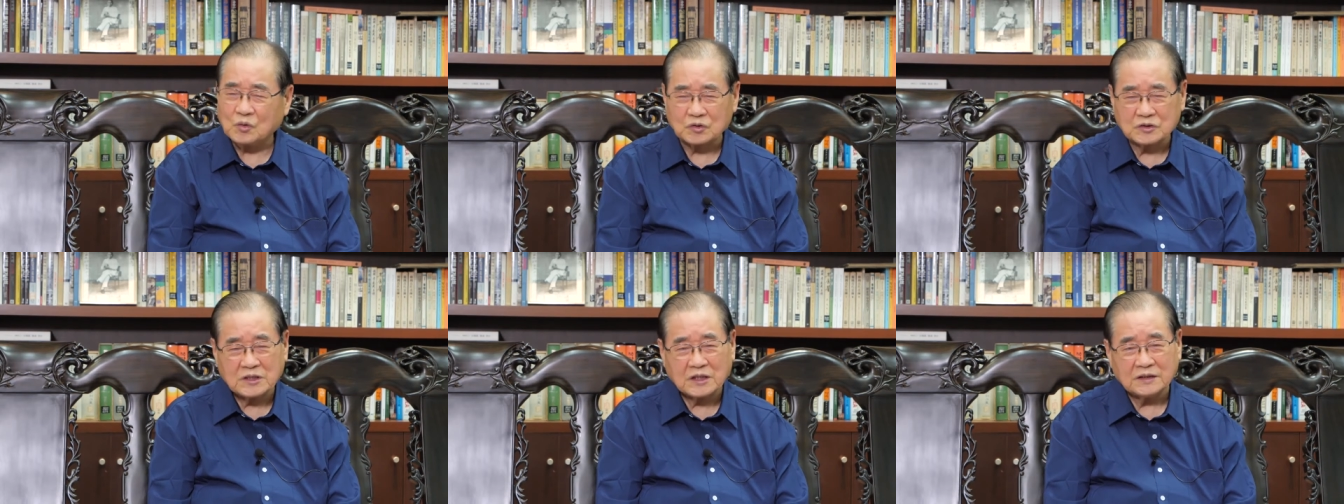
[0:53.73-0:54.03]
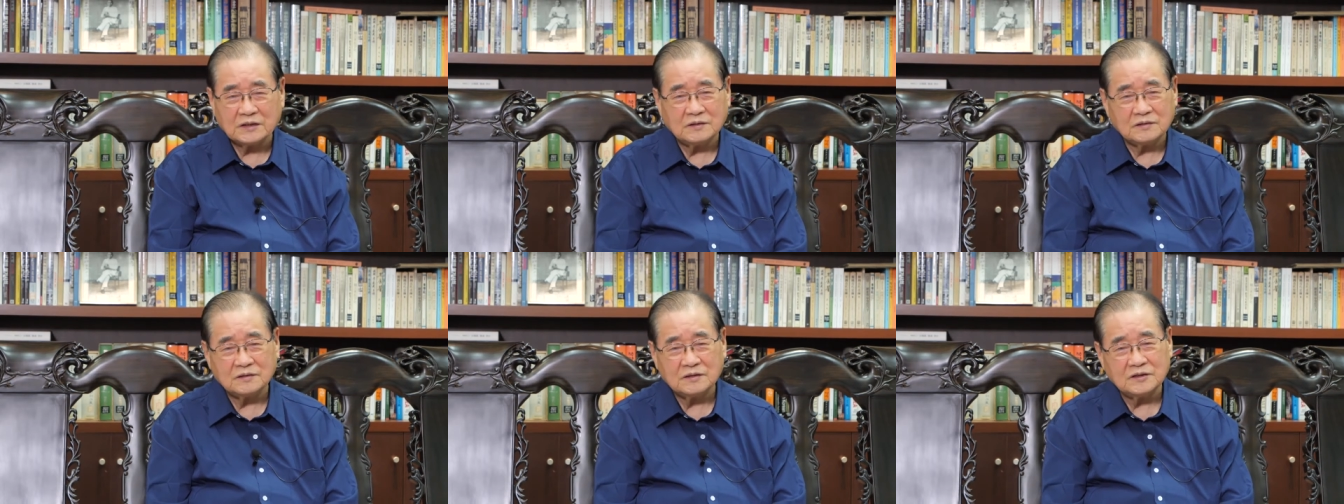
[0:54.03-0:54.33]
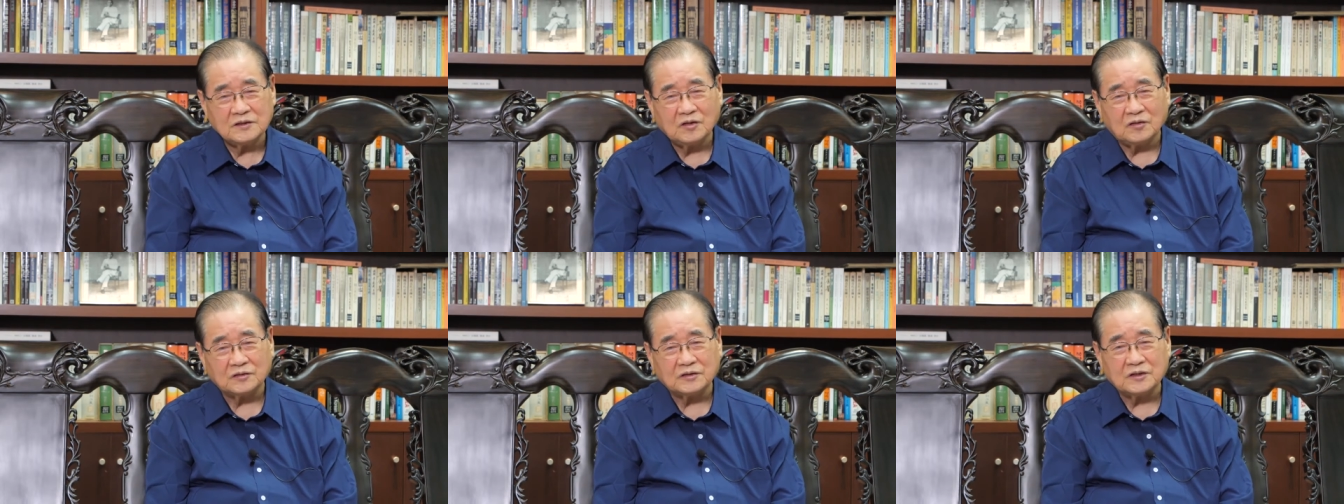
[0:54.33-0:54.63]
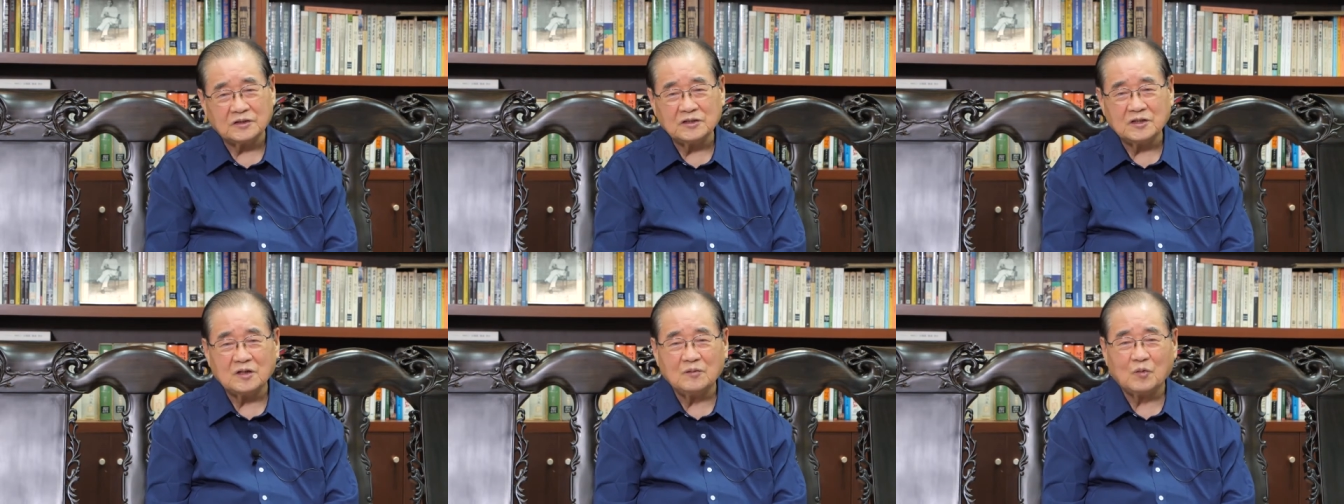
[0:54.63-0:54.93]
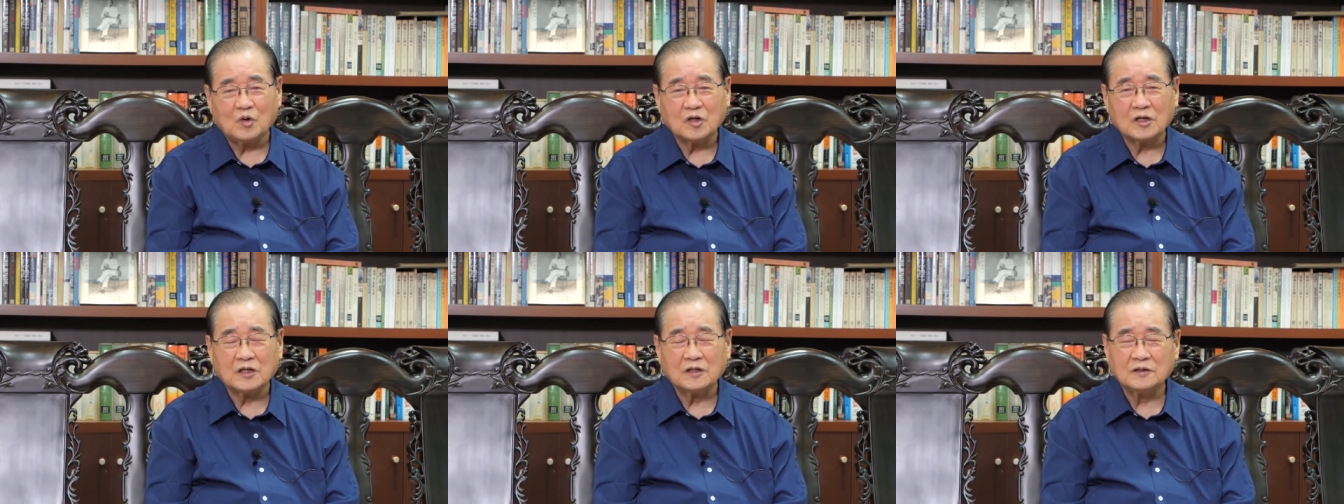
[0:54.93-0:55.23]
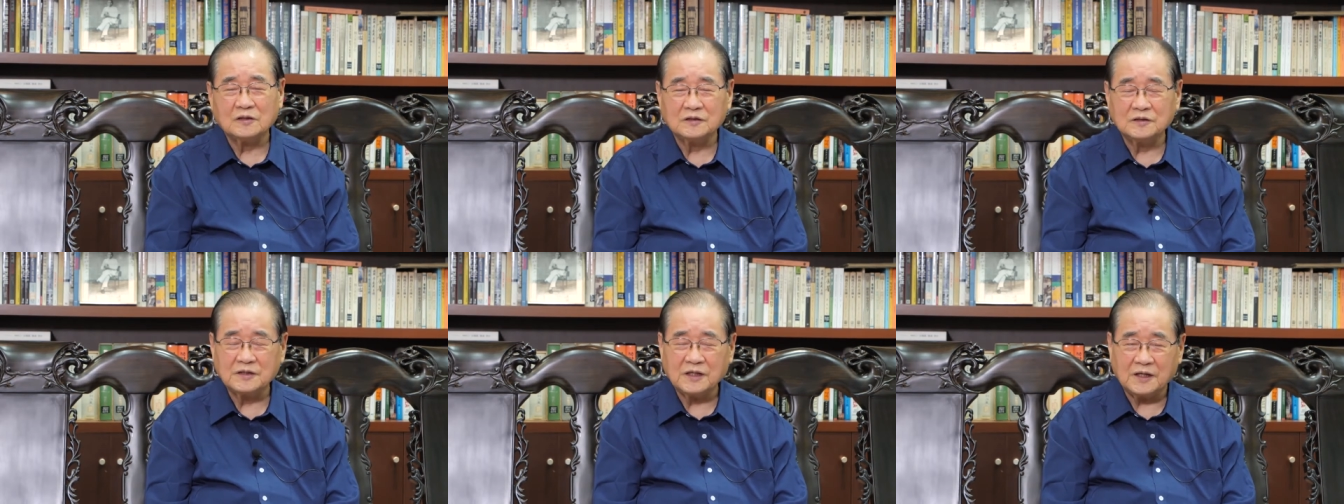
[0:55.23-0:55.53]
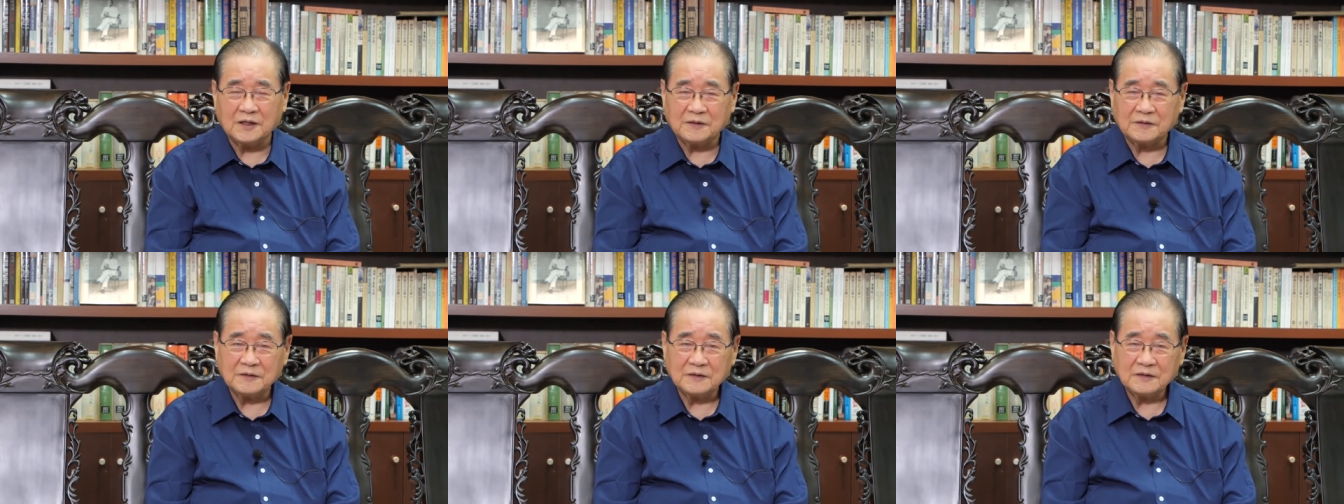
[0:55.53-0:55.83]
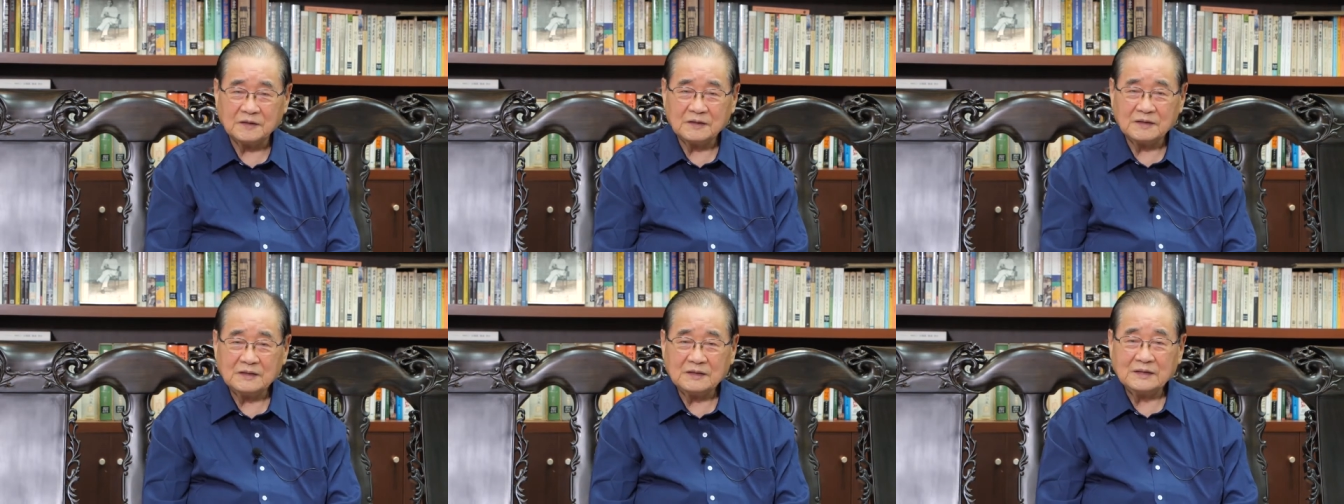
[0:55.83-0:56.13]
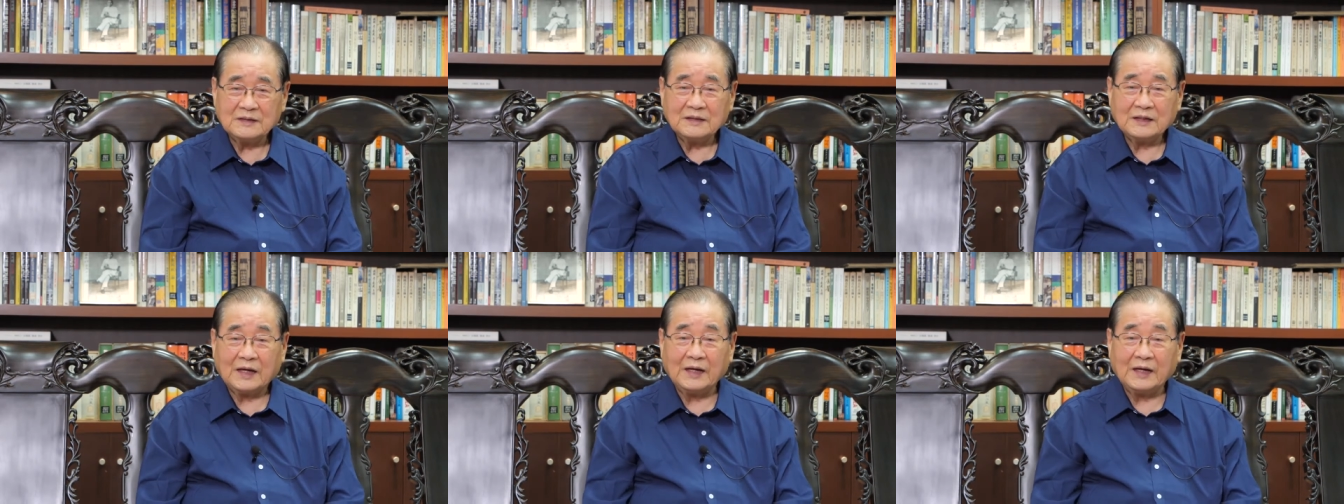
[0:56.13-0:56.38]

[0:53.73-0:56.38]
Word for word: 고창이었는지 어딘지를 모르겠는데 음.